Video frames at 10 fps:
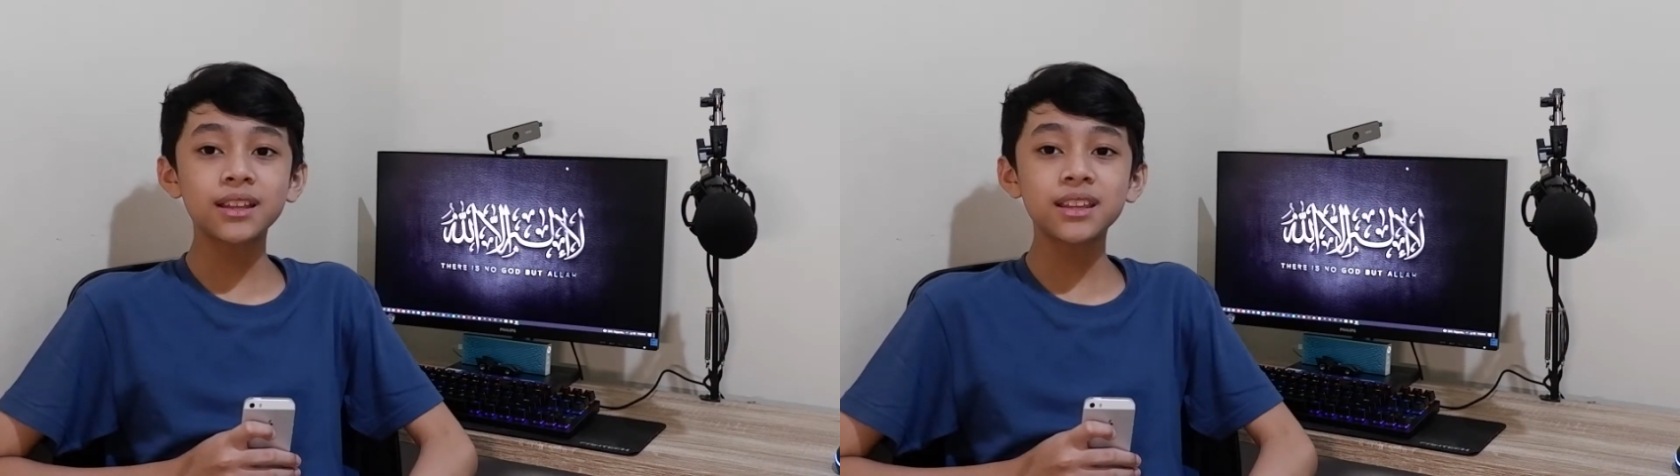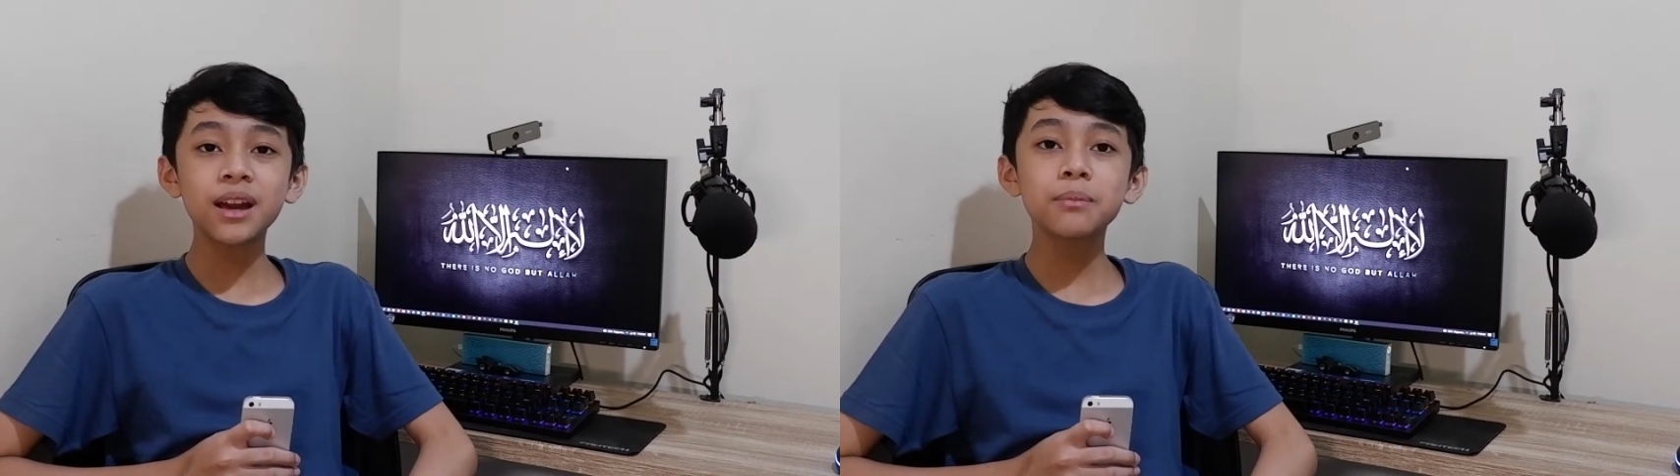
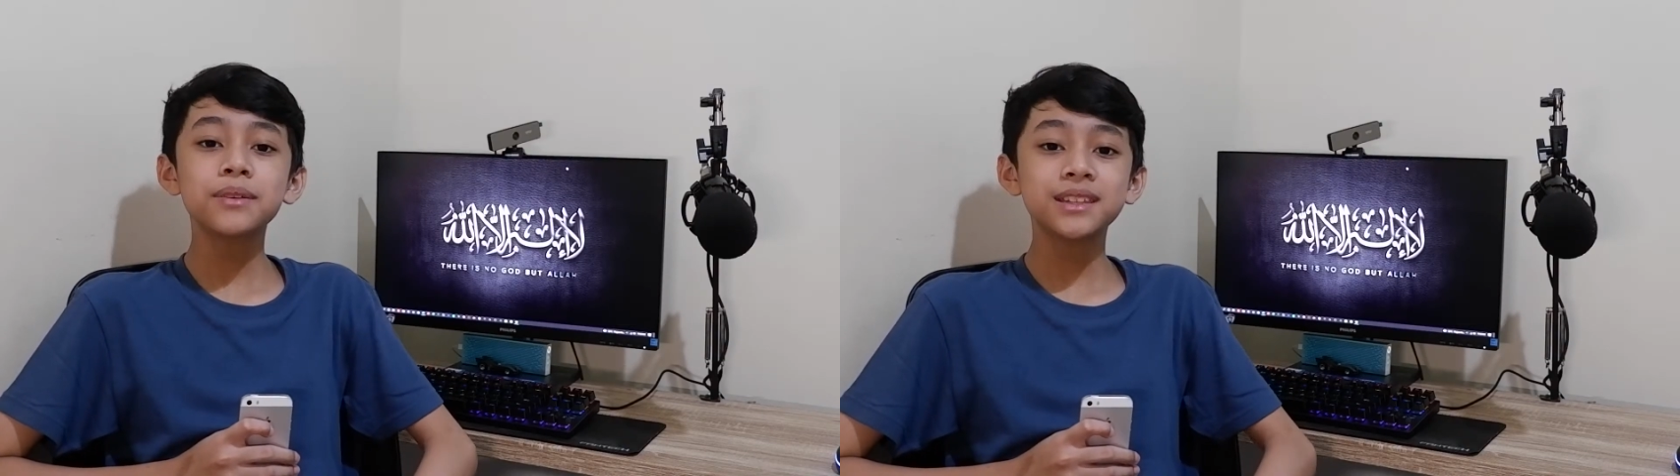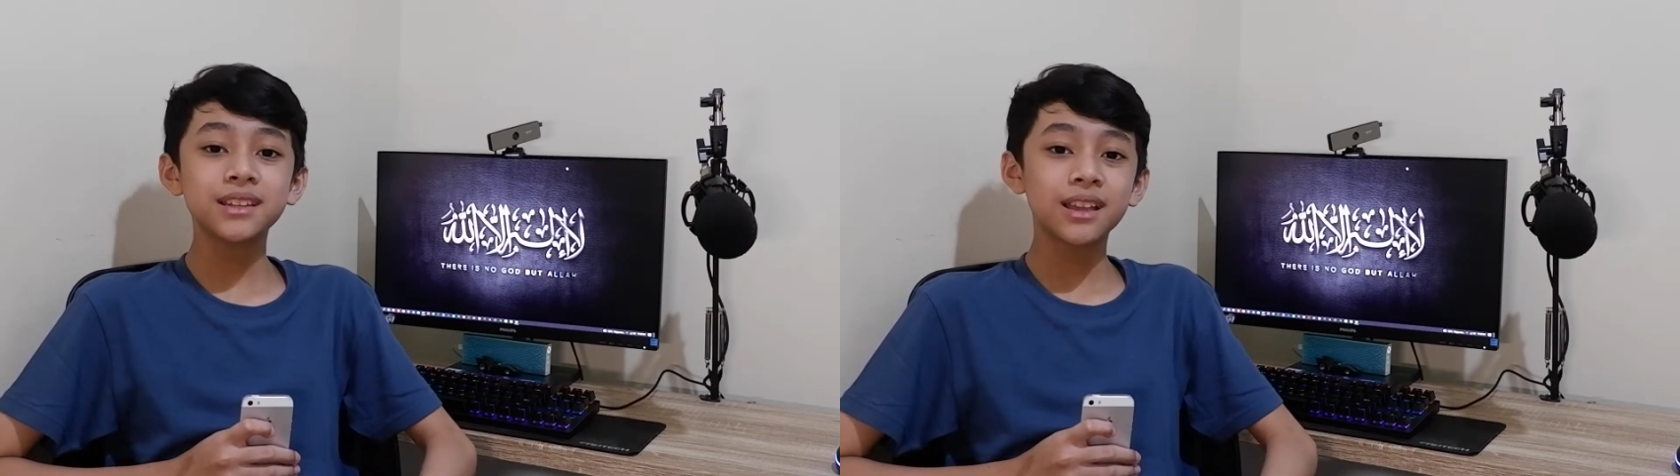yang
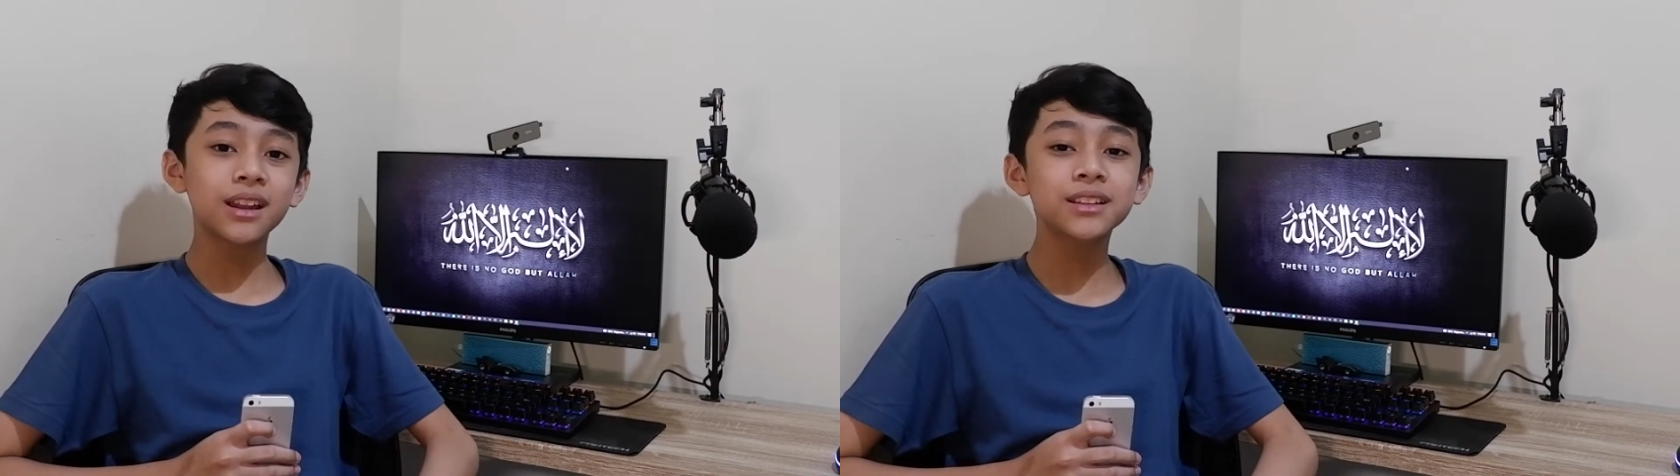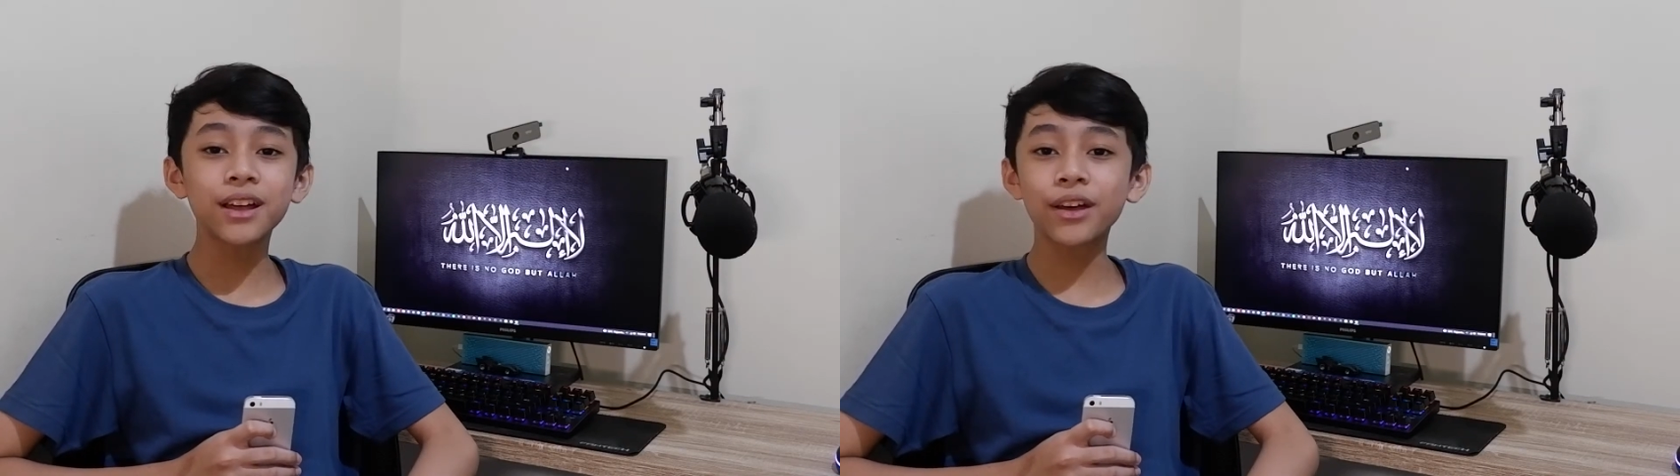PC-nya
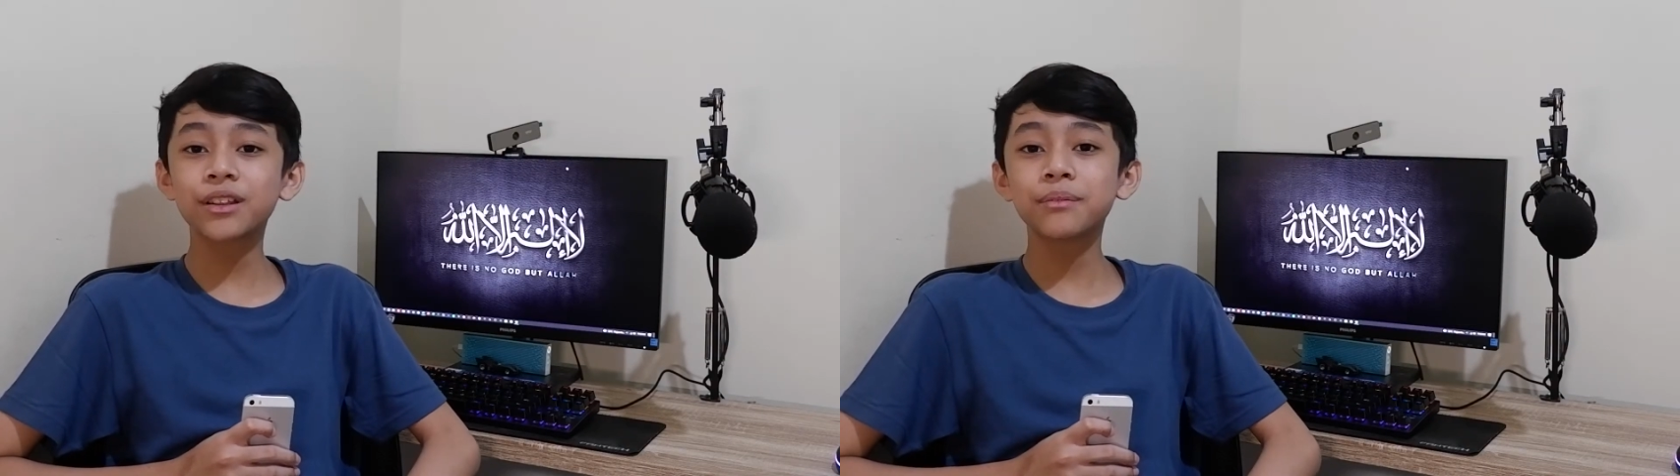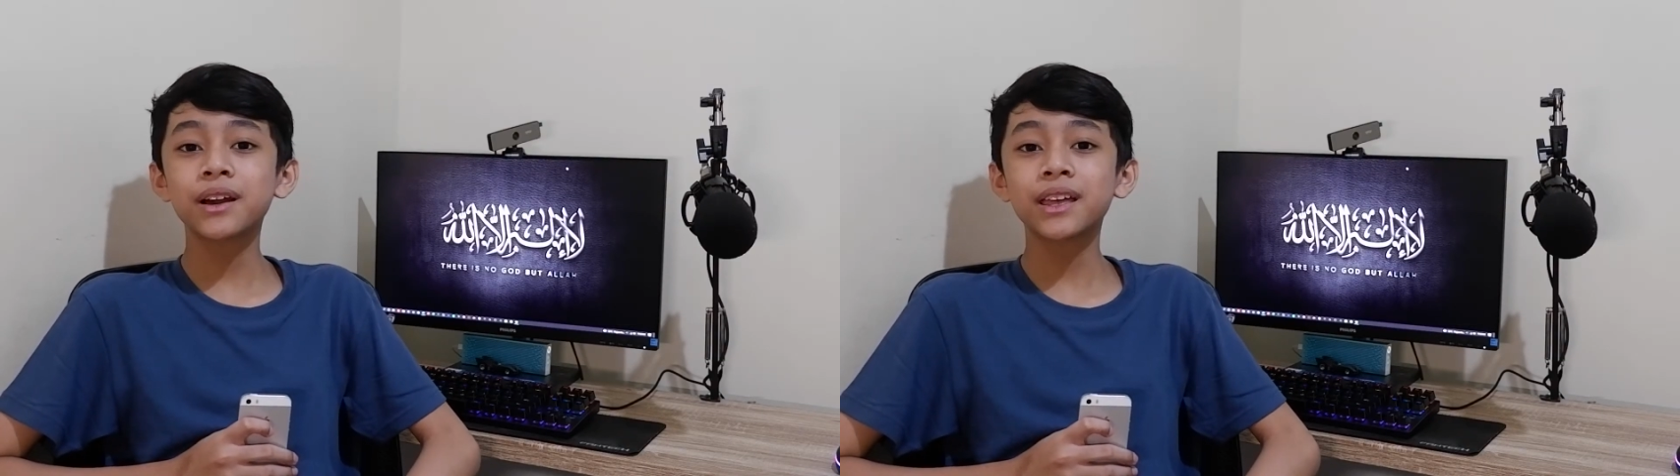ditaruh
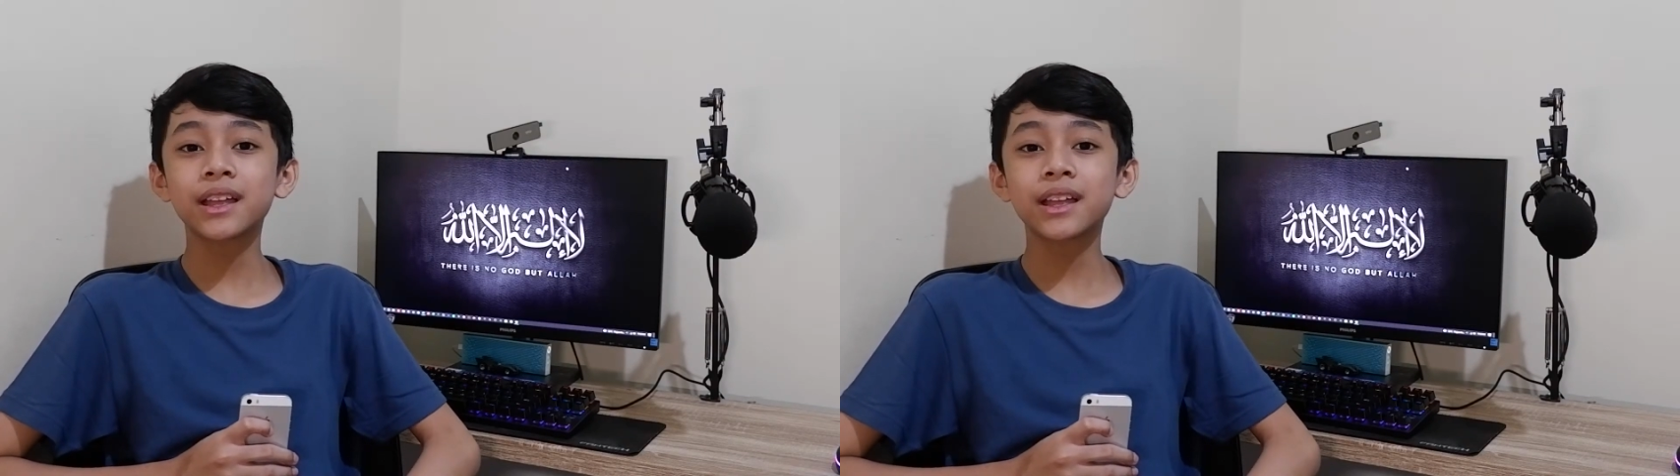di bagian